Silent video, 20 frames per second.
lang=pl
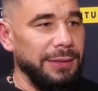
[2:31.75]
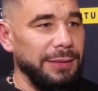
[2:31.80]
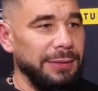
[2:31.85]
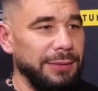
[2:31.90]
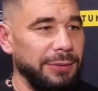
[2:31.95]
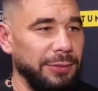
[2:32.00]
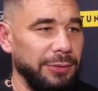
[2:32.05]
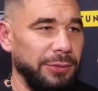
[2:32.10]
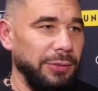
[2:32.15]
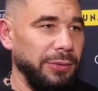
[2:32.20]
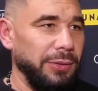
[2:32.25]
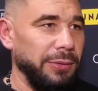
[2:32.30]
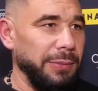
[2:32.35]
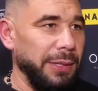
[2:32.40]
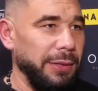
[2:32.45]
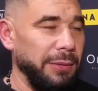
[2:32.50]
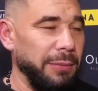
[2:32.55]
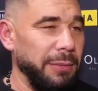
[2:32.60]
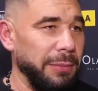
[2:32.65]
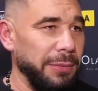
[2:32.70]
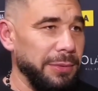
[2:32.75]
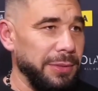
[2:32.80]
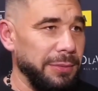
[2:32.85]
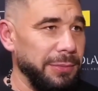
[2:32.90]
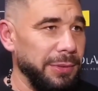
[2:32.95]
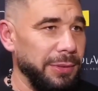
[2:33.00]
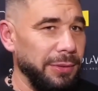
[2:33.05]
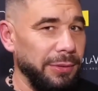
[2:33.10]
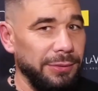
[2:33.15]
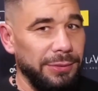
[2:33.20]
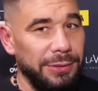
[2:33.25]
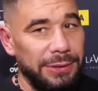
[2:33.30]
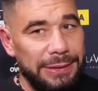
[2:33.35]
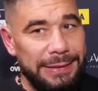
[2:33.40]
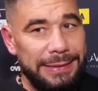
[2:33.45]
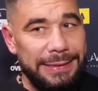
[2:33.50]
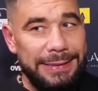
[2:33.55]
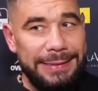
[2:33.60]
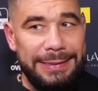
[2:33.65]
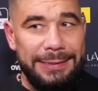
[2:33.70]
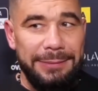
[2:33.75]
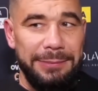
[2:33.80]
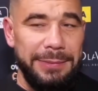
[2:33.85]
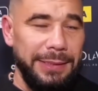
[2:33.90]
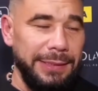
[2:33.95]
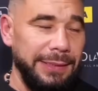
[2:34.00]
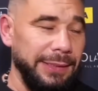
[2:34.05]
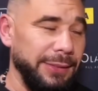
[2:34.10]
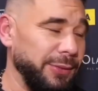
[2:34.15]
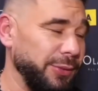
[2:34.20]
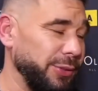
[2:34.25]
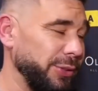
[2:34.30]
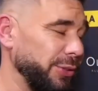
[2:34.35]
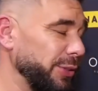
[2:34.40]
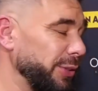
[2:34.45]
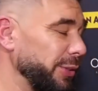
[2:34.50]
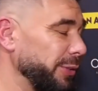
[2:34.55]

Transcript: coś ogromnego mnie może minąć i jestem taki troszeczkę